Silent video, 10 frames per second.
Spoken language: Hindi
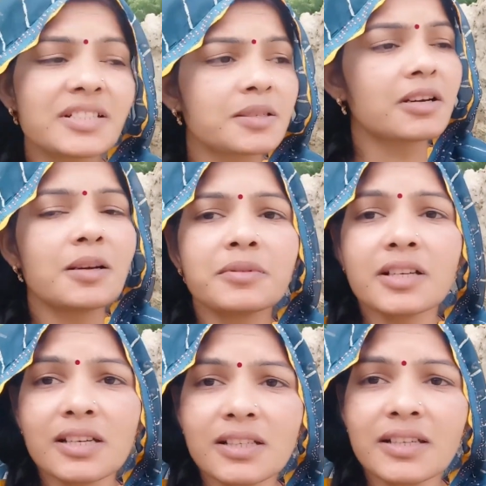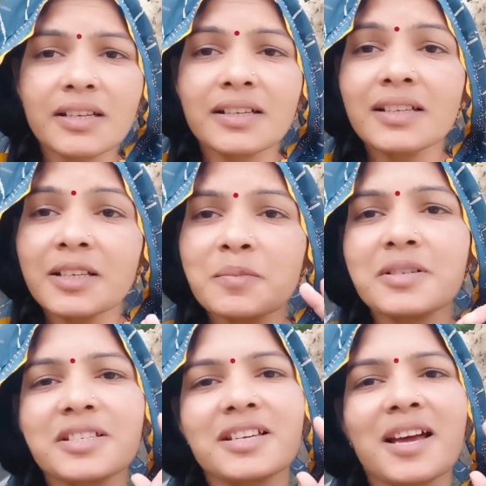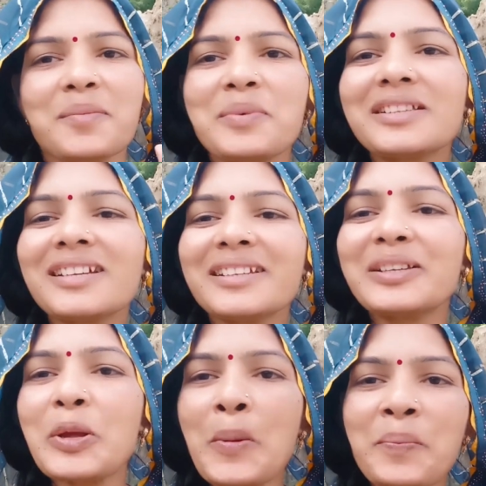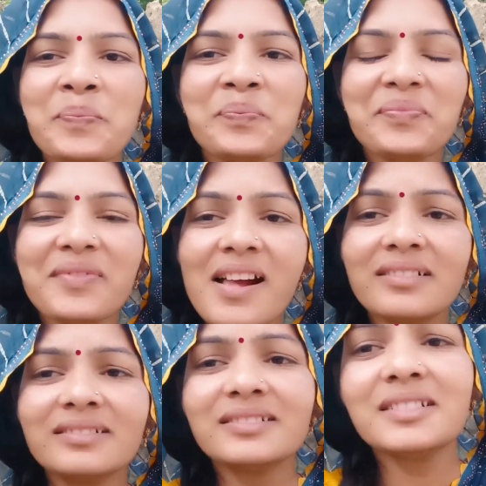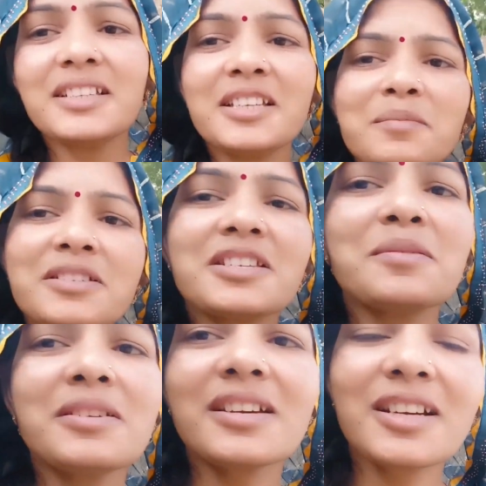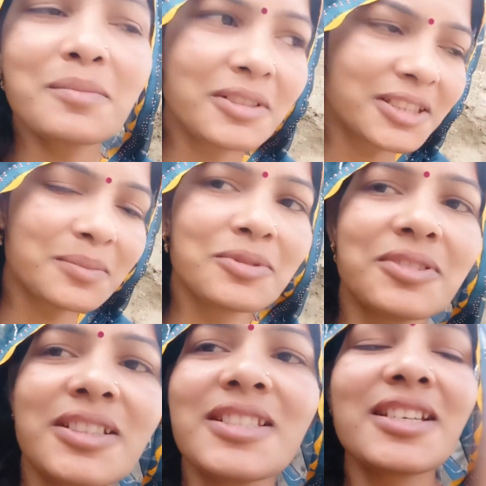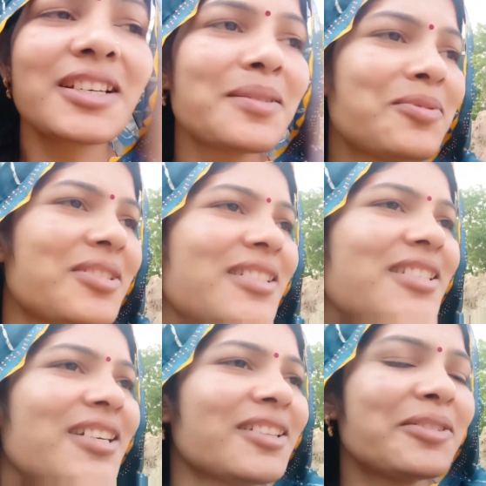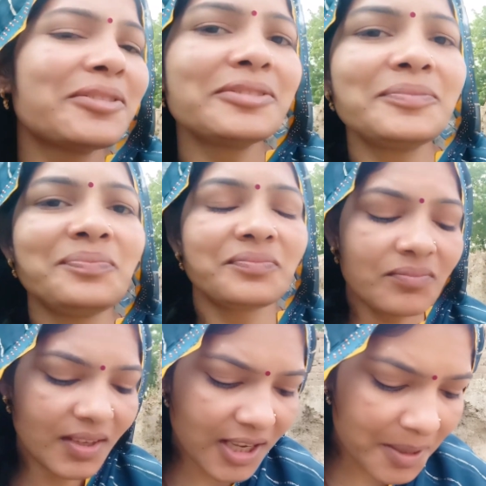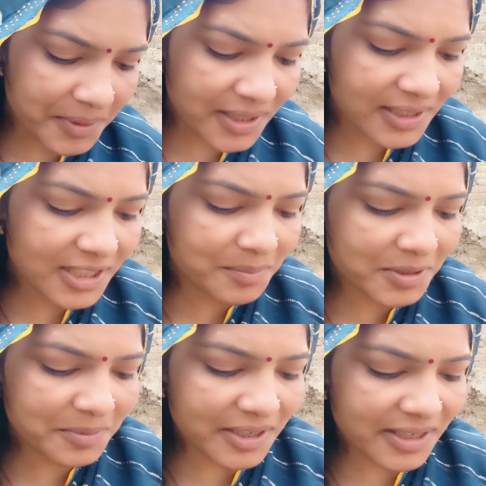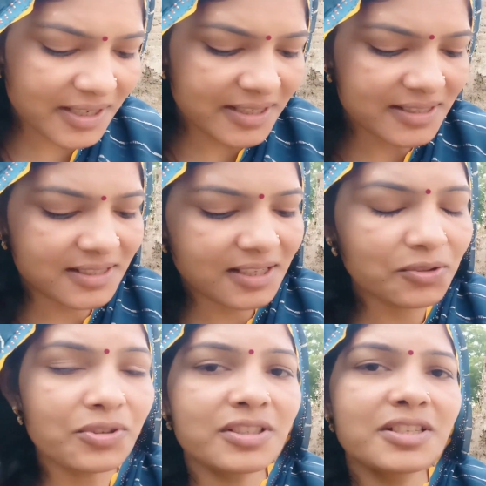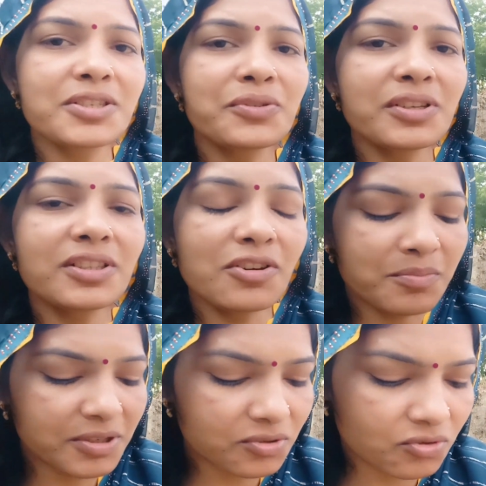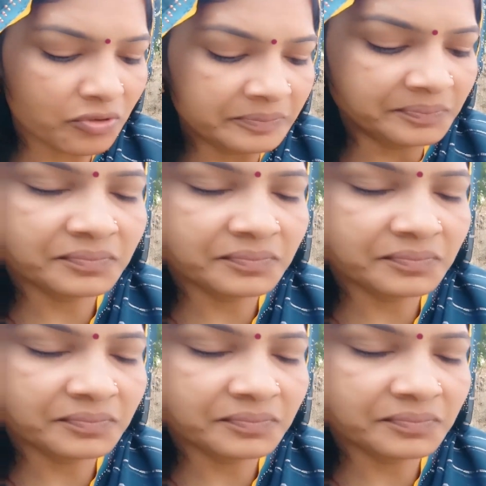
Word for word: सब काम कर लिए हैं एक बज गया है हाँ, पता नहीं एक बजे ही मेरा काम ख़त्म होता है चाहे कम हो या ज़्यादा हो काम कर लिया हमने करे नाश्ता थोड़ा सा चिवरा था हमने इसको